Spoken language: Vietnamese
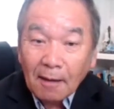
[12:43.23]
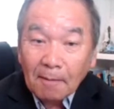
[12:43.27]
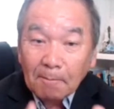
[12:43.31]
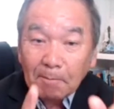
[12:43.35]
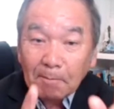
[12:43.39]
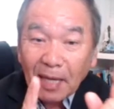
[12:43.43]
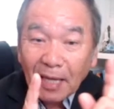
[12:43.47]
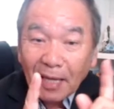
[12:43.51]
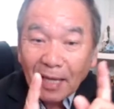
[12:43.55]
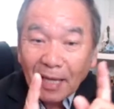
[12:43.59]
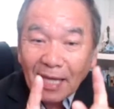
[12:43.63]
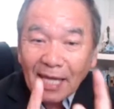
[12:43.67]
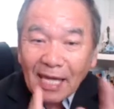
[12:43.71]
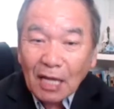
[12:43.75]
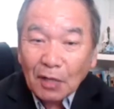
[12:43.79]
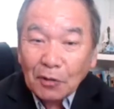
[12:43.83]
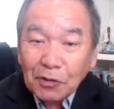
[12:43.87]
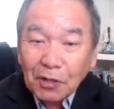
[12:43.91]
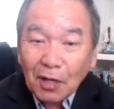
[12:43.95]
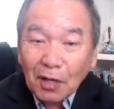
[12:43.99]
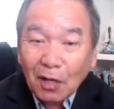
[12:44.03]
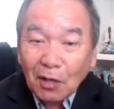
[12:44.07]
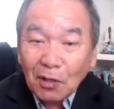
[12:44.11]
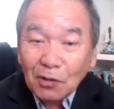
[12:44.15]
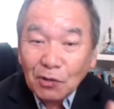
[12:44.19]
bây kia
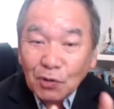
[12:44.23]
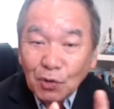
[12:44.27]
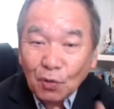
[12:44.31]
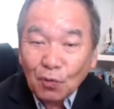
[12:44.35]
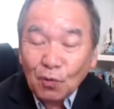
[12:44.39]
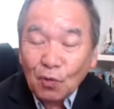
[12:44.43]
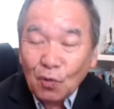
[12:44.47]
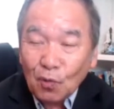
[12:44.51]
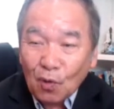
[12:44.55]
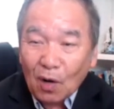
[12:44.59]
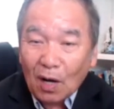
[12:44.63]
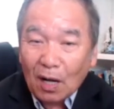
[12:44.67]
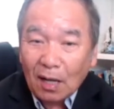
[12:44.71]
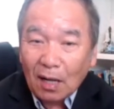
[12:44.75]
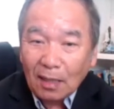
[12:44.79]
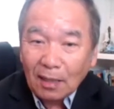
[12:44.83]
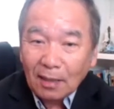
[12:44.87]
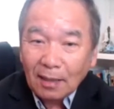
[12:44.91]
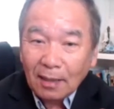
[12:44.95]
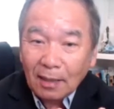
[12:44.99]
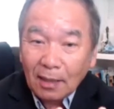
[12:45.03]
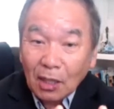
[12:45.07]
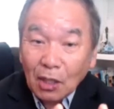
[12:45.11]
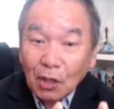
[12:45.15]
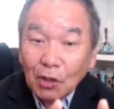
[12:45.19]
chơi tụ à
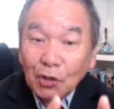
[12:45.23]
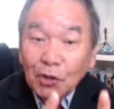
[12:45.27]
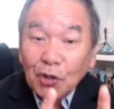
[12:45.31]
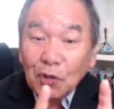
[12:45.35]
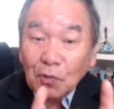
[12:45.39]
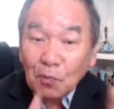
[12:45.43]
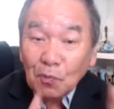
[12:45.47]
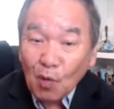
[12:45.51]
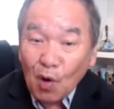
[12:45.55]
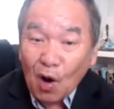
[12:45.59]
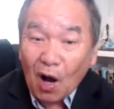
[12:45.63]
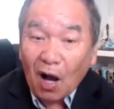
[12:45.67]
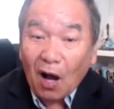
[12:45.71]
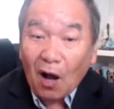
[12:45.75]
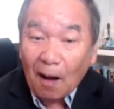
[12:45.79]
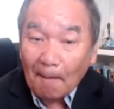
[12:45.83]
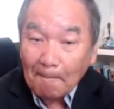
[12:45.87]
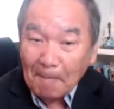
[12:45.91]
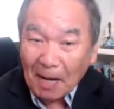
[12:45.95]
tự mua họ